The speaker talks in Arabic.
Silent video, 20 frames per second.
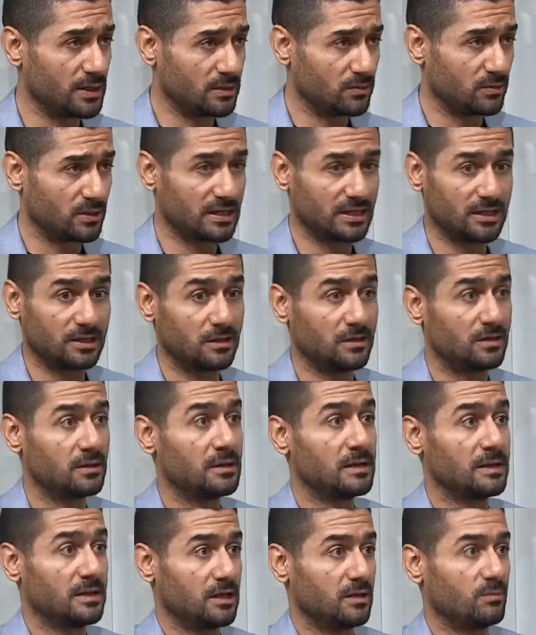ولكن
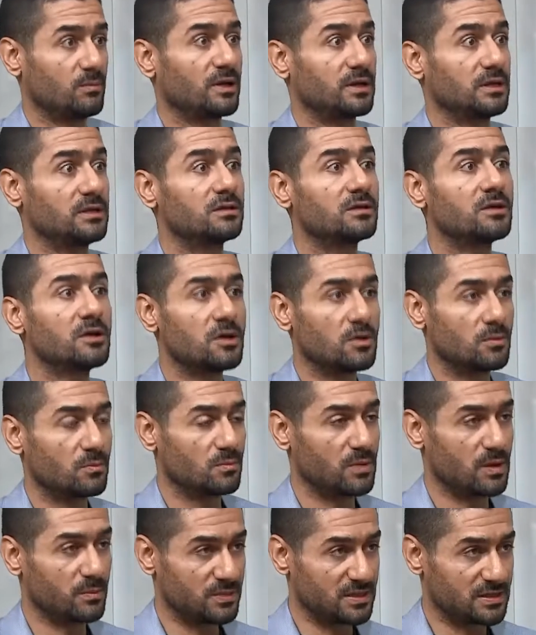المريض ما
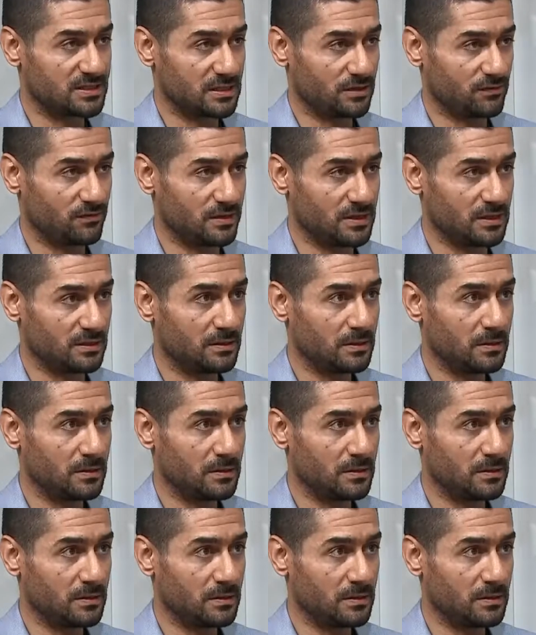بيستفيد